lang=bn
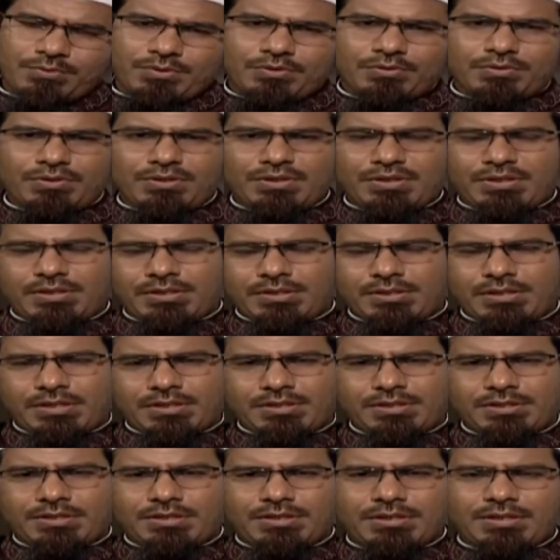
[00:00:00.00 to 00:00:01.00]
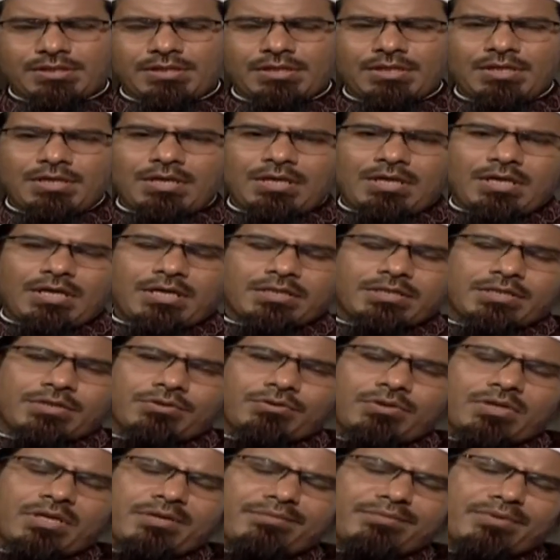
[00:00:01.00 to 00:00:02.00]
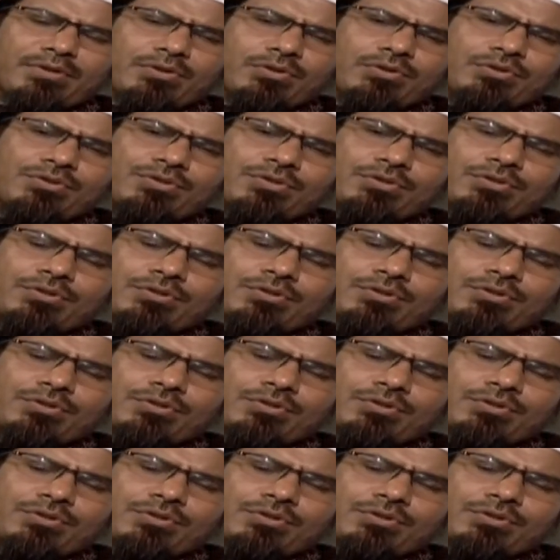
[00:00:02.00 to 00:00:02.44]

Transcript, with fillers: বিরতি নিতে যাচ্ছি আশা করি আপনার ধৈর্য